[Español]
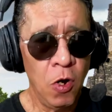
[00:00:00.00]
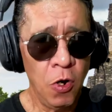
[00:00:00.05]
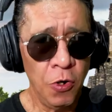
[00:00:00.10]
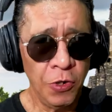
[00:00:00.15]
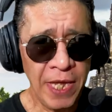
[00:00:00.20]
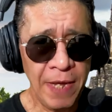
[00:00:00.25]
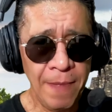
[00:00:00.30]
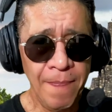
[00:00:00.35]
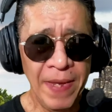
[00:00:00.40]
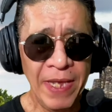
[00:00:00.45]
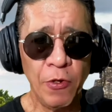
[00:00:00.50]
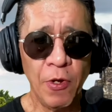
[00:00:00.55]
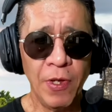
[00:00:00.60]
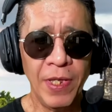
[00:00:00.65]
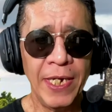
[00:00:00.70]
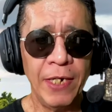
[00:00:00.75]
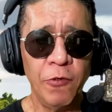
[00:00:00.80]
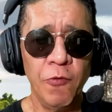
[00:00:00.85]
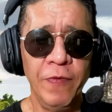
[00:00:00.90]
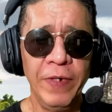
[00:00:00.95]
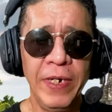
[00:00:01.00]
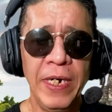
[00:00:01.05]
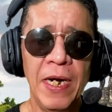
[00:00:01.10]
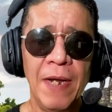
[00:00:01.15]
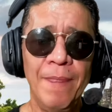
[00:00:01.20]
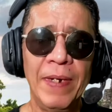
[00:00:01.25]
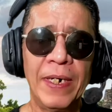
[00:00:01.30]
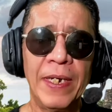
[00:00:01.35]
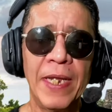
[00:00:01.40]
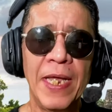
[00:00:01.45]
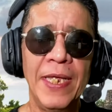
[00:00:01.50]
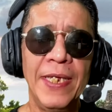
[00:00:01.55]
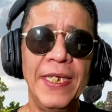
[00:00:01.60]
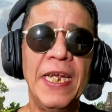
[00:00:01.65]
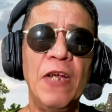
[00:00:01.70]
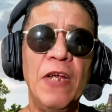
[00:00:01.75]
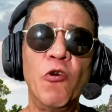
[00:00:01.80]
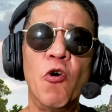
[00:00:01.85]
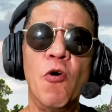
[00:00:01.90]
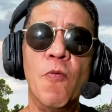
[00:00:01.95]
Hoy te invito a descubrir las verdades
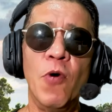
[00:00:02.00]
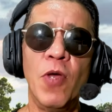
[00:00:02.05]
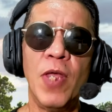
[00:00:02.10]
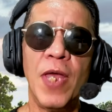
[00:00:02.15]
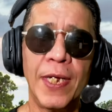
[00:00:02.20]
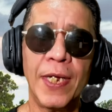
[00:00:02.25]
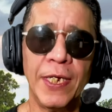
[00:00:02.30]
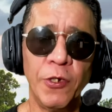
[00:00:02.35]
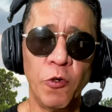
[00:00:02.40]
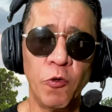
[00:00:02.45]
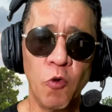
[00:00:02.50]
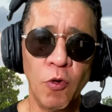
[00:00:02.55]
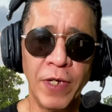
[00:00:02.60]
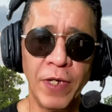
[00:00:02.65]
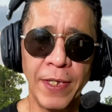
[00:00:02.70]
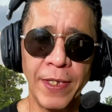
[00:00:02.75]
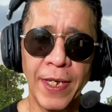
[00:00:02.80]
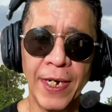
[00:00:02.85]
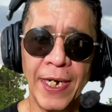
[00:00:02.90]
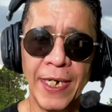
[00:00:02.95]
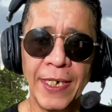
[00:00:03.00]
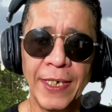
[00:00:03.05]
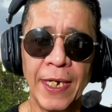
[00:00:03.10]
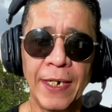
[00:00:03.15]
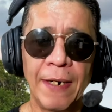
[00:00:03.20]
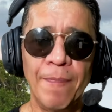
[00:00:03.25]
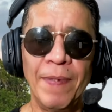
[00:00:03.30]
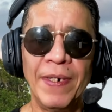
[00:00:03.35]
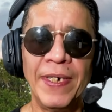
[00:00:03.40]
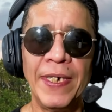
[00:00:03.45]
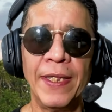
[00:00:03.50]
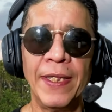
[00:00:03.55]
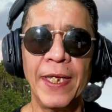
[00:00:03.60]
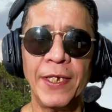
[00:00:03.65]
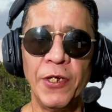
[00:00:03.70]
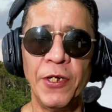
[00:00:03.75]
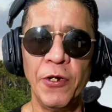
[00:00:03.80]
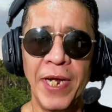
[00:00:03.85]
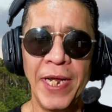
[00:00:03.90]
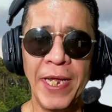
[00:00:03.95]
incómodas que se ocultan tras estas
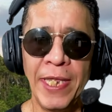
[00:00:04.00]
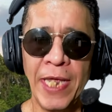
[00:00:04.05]
representaciones